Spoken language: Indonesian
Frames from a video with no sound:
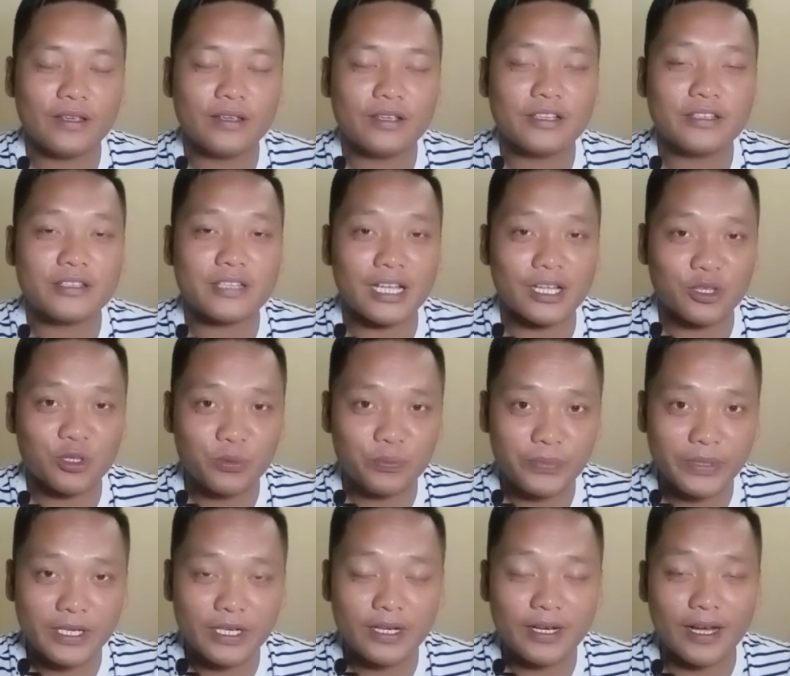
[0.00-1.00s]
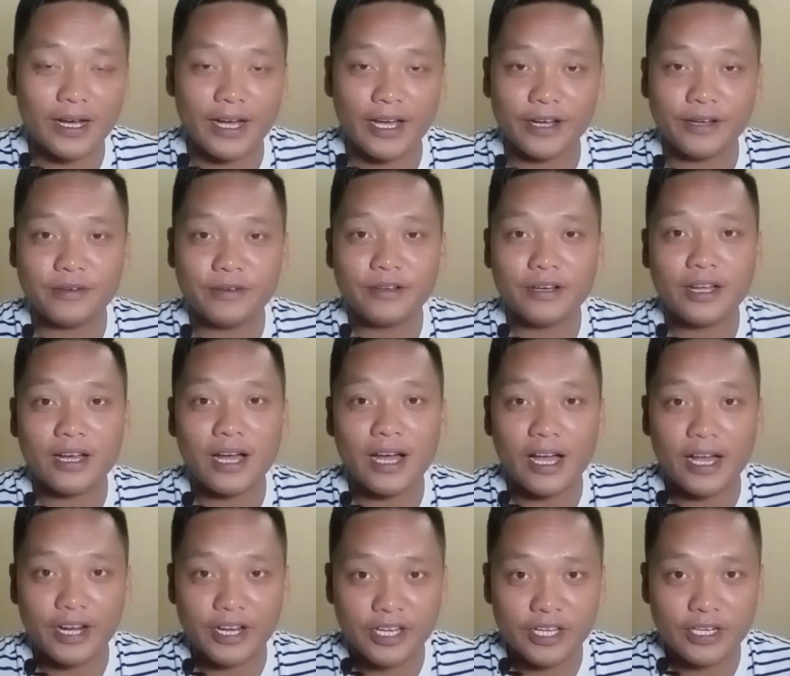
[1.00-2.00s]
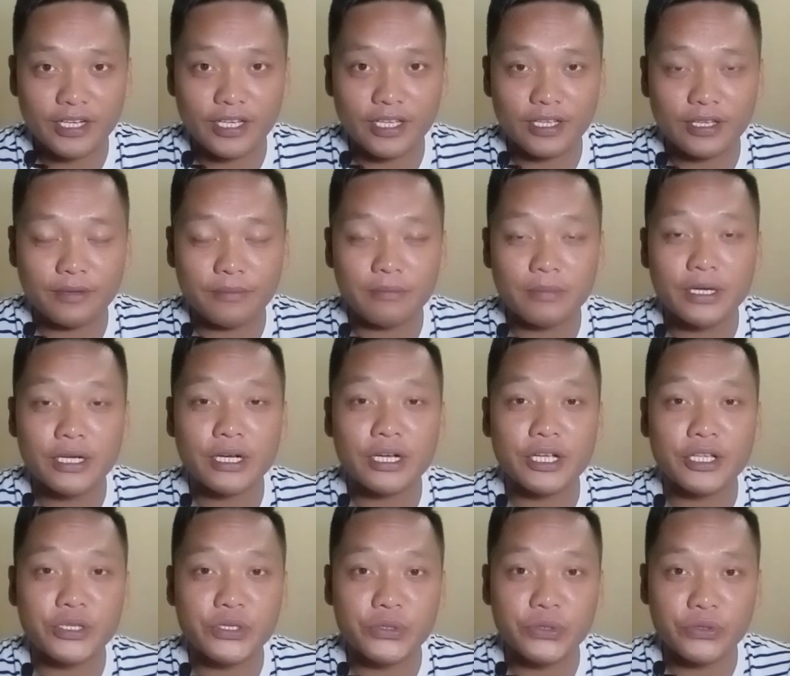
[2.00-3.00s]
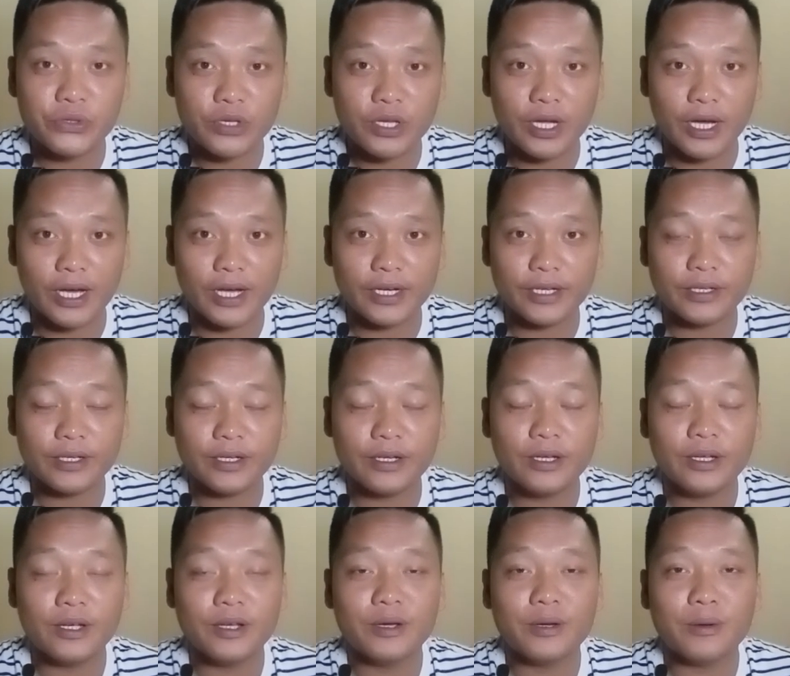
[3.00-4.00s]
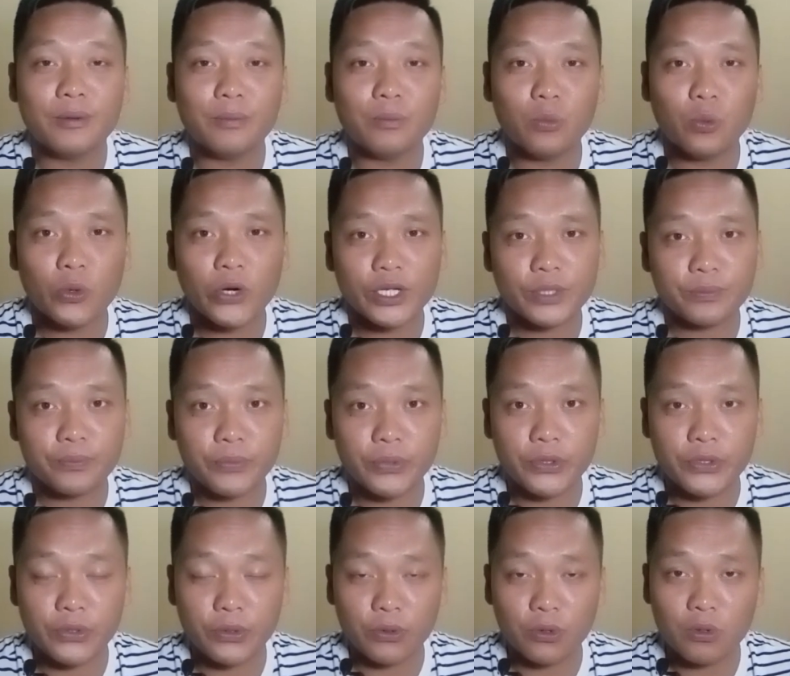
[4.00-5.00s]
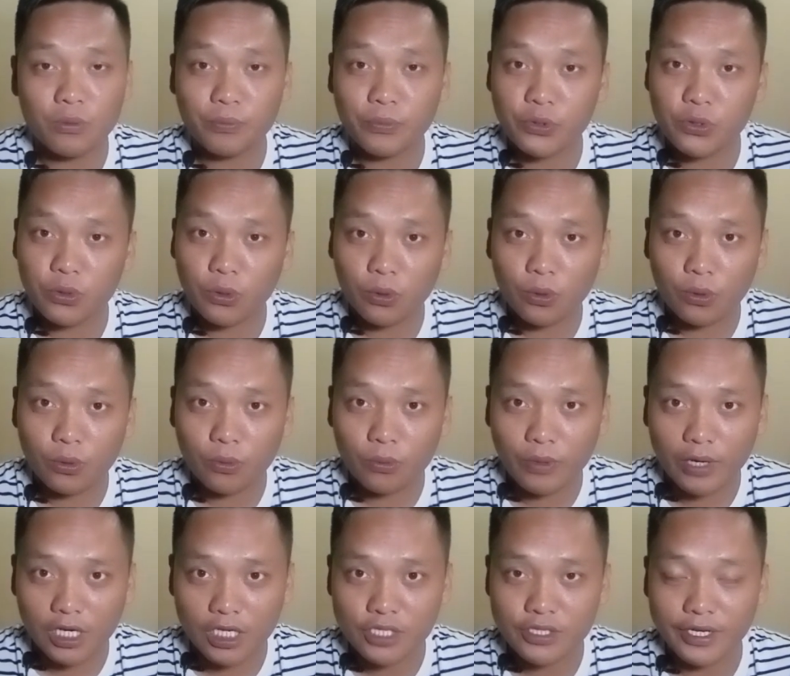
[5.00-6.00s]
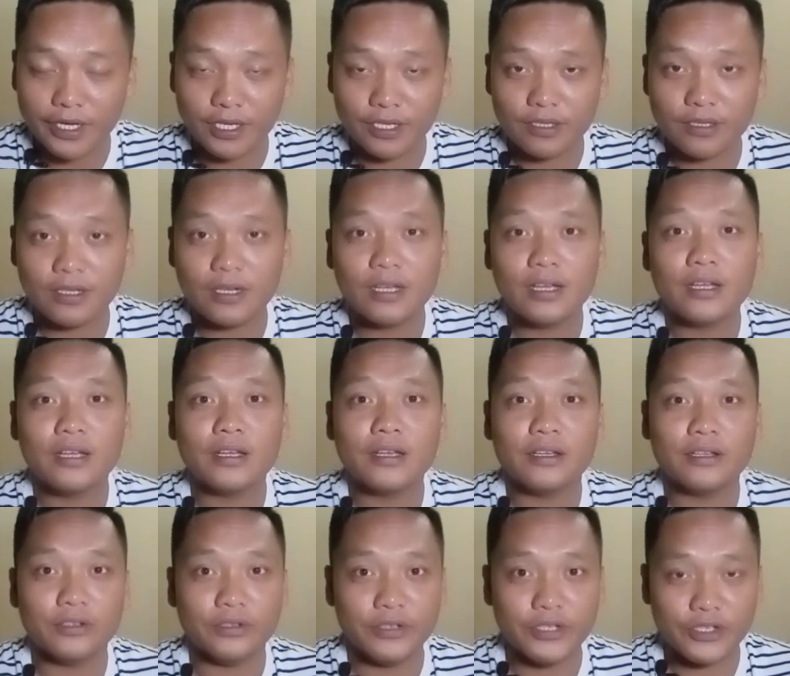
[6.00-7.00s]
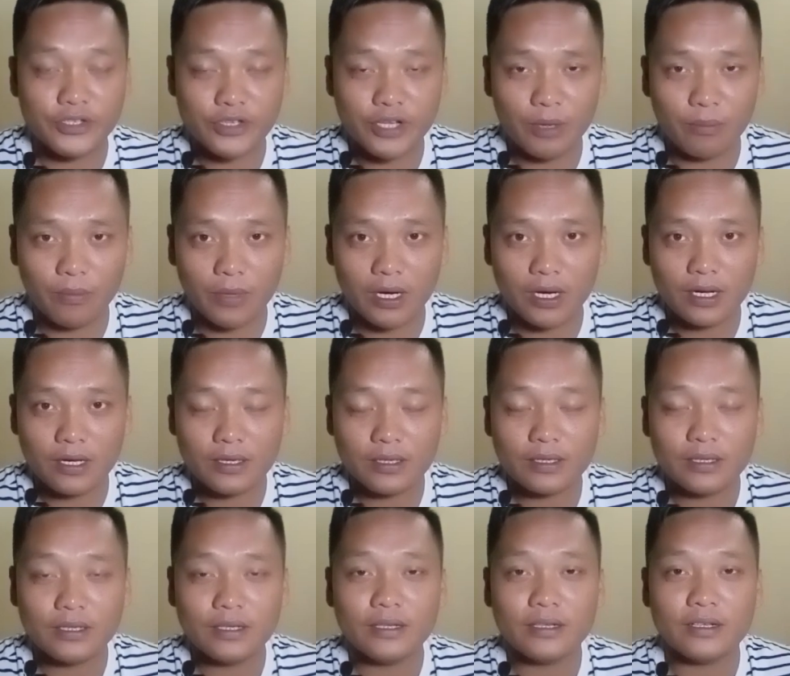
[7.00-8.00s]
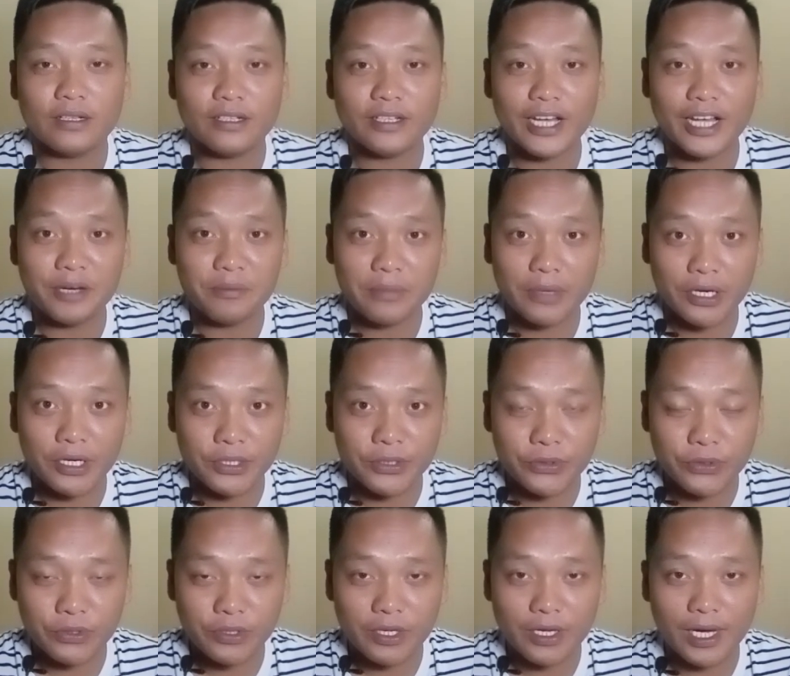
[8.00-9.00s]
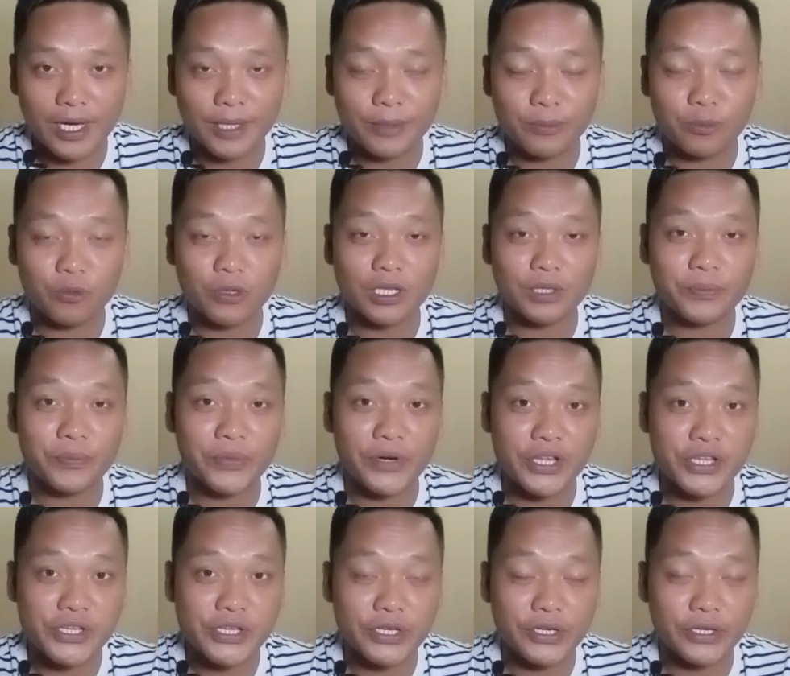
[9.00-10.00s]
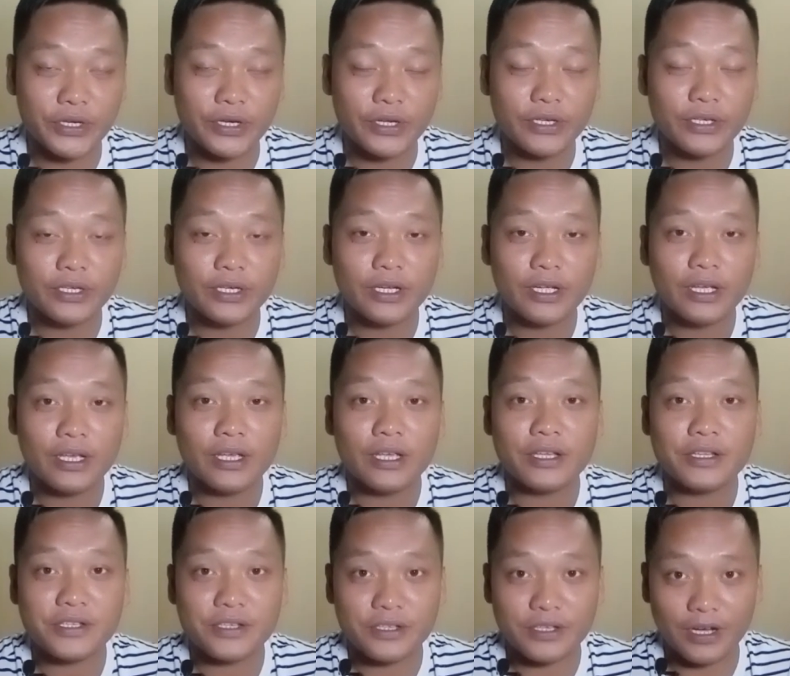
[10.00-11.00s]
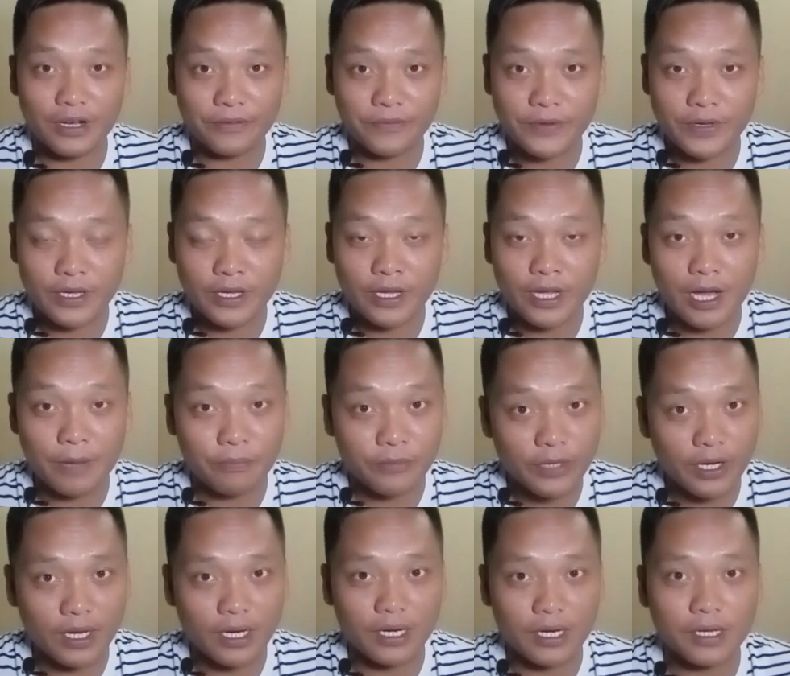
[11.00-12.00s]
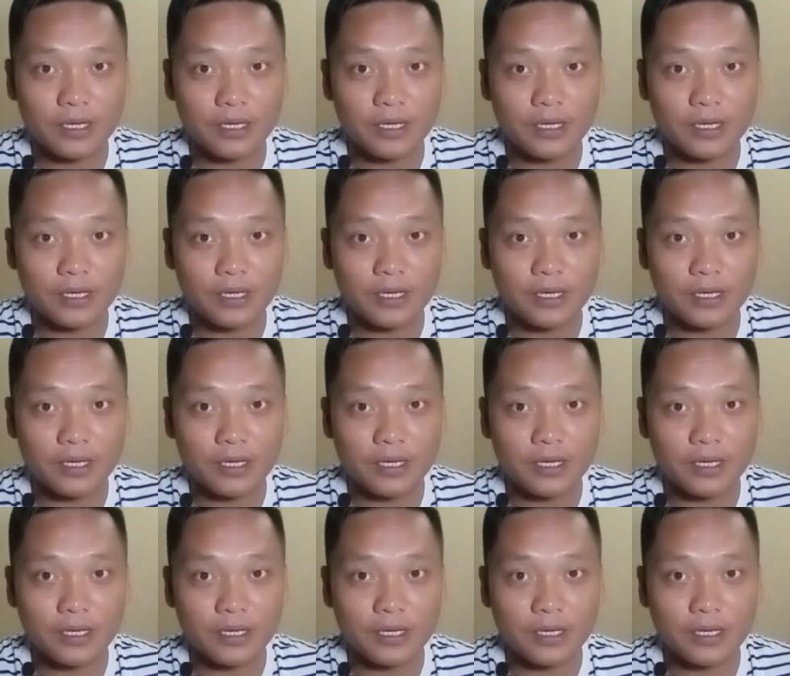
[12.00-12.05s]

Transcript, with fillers: satu pendedahan hari ini mengejutkan buat penyokong-penyokong warisan di Sabah dan mengejutkan buat Presiden Syafi'i Abdal.